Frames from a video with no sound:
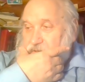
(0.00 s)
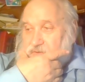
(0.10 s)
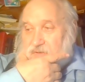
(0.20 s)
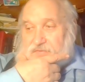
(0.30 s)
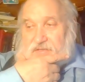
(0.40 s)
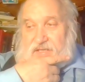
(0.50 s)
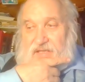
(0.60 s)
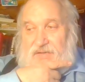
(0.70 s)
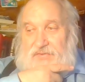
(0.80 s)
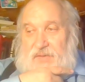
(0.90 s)
что и
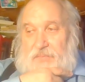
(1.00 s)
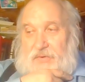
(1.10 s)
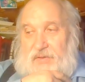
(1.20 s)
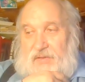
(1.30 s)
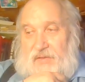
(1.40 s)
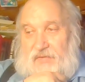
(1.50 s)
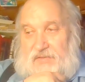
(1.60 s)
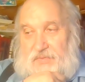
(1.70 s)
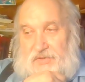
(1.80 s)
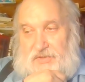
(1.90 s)
Фисенков не понял, и
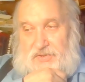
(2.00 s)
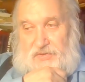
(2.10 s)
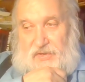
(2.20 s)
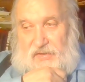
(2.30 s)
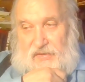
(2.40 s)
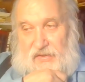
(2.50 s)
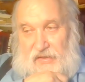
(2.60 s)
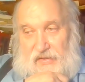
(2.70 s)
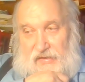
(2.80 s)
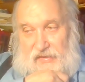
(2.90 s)
возможно, что и
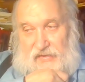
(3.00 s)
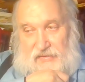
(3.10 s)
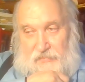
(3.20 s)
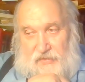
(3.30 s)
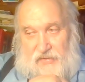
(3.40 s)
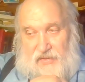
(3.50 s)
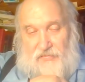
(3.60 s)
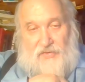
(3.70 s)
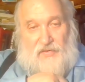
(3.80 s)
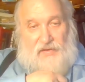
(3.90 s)
это был
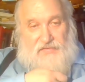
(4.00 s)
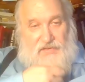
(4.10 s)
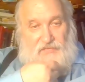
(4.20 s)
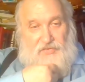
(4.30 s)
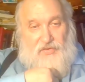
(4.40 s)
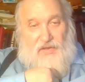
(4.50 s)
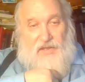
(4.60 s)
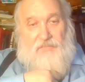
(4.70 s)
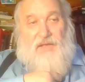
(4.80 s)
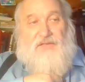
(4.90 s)
его основной
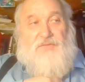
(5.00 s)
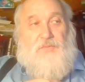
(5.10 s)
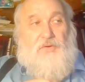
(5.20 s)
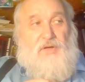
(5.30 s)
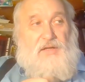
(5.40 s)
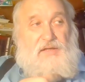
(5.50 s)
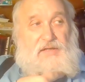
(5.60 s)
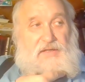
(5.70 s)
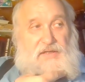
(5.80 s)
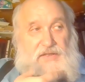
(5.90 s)
элемент спора
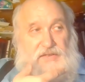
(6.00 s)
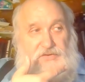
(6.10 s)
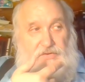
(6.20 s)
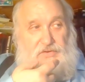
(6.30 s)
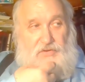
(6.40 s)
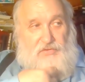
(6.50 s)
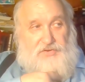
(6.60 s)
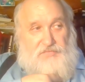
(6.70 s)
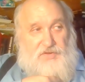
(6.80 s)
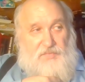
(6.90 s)
э, с Отто
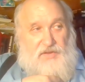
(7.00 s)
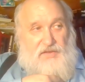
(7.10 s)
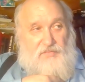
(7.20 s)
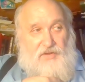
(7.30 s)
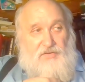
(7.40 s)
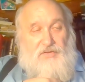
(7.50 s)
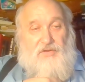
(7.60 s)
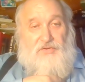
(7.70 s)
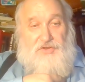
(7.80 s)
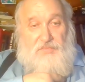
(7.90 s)
Юльчем Шмидтом. А кто
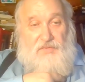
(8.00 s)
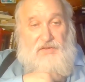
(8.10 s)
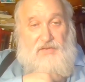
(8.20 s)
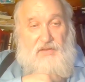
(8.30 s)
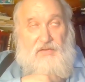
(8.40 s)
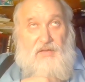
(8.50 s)
такой Шмидт?